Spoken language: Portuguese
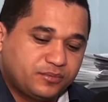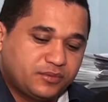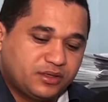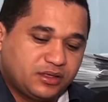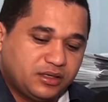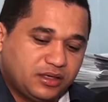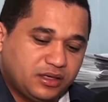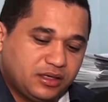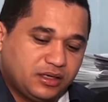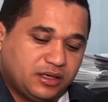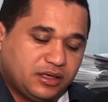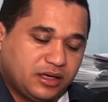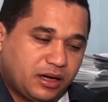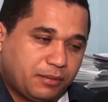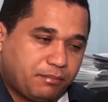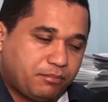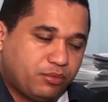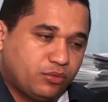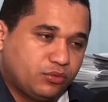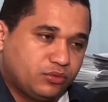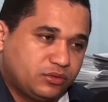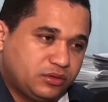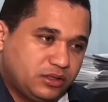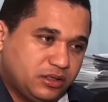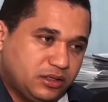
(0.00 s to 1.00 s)
é,
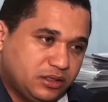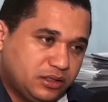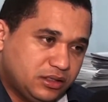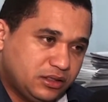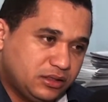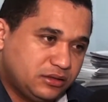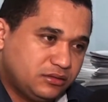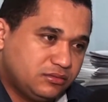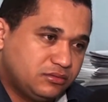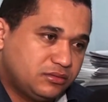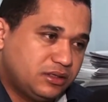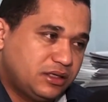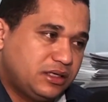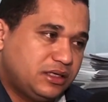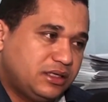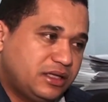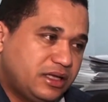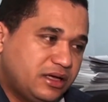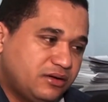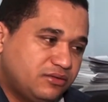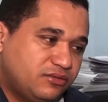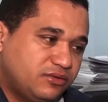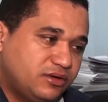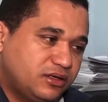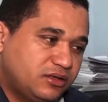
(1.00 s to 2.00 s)
apontando né, e
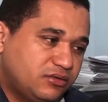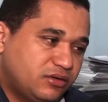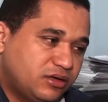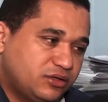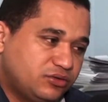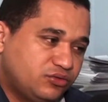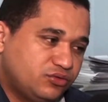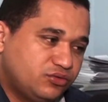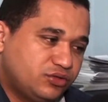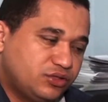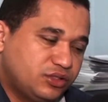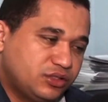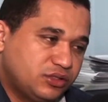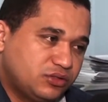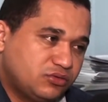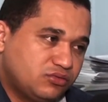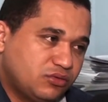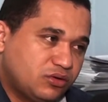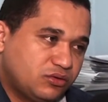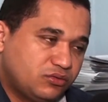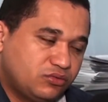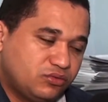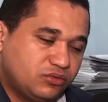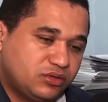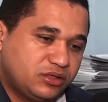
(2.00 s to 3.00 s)
levando à justiça
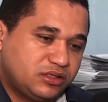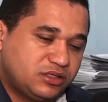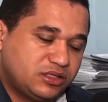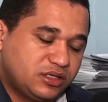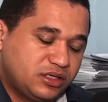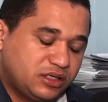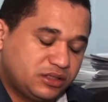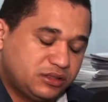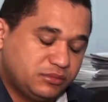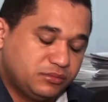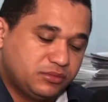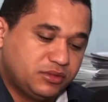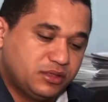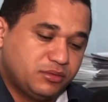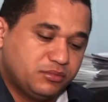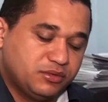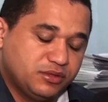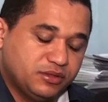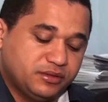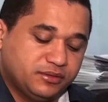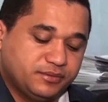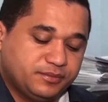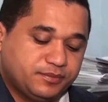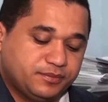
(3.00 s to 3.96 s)
o autor desse crime também.